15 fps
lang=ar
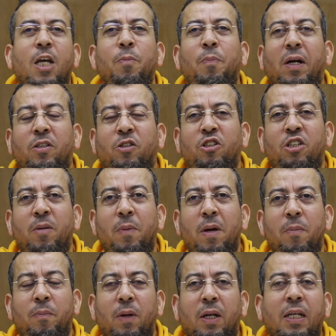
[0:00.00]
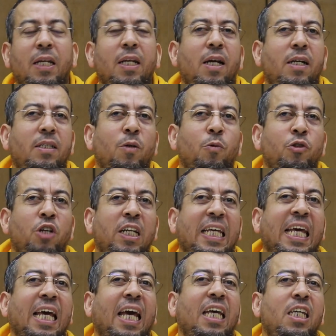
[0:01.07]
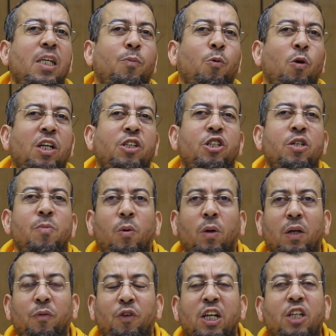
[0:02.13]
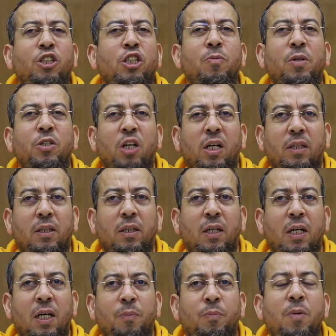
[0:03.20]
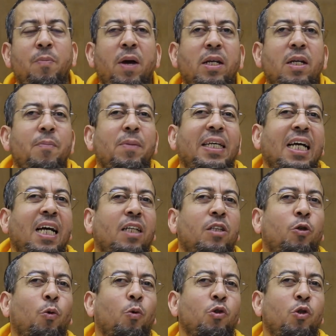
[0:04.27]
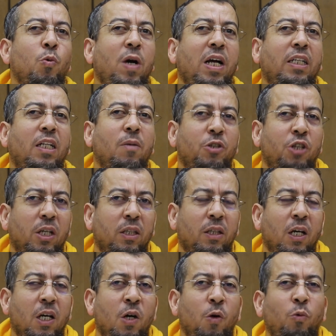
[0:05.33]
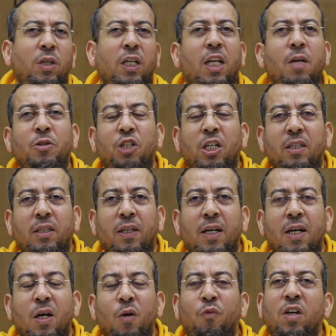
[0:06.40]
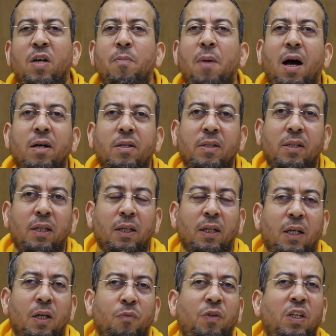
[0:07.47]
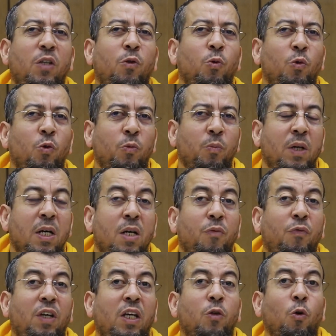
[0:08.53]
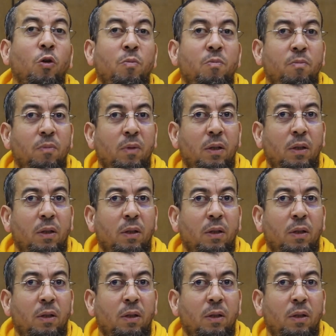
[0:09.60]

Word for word: كاين بعض الشباب اللي الله عز وجل كيغيبوا على شي موقف على شي مشهد بمعنى ما كيحضروش لواحد المشهد وذاك المشهد فيه معاصي فيه ذنوب فيه ظلم